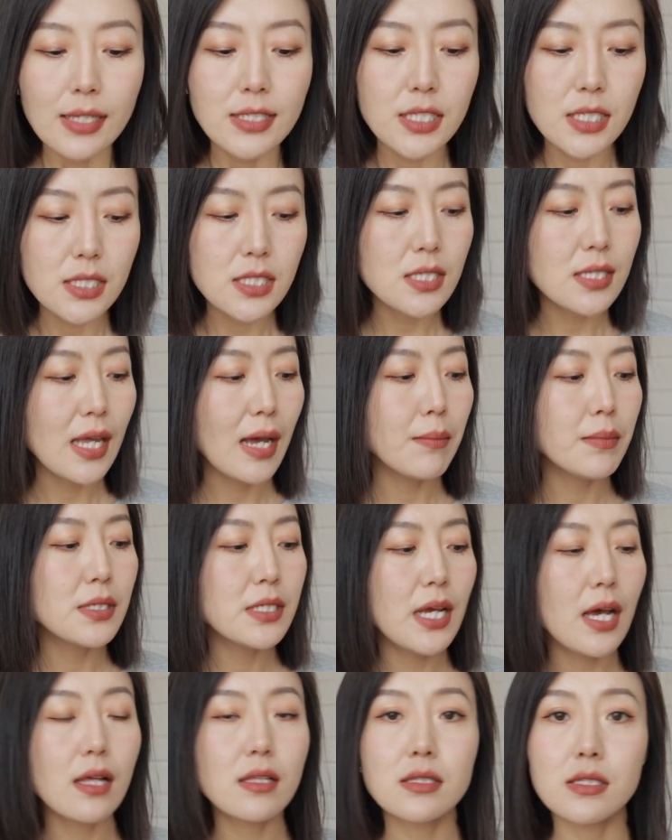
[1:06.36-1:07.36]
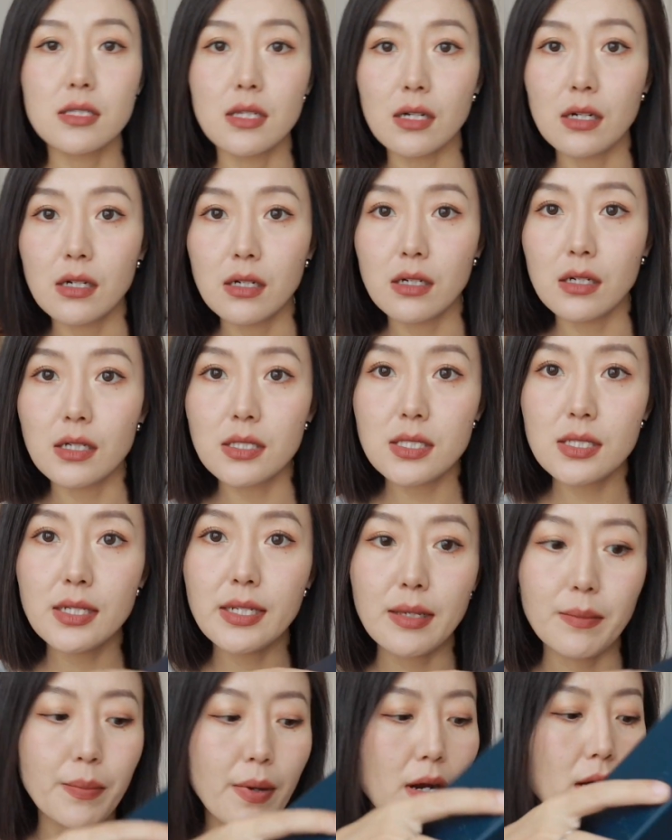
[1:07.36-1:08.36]
其次，他们这样子的盒子
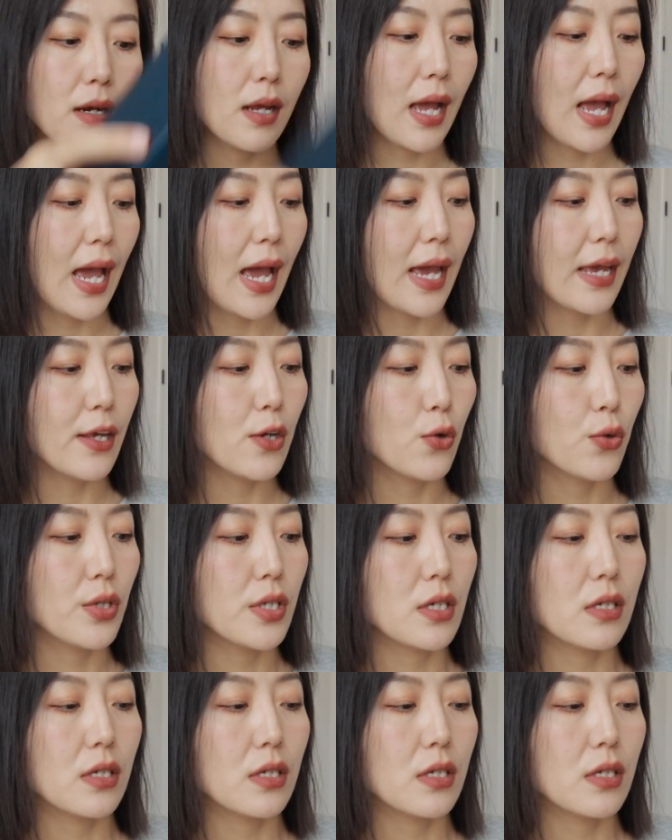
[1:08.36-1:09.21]
里边呢还有一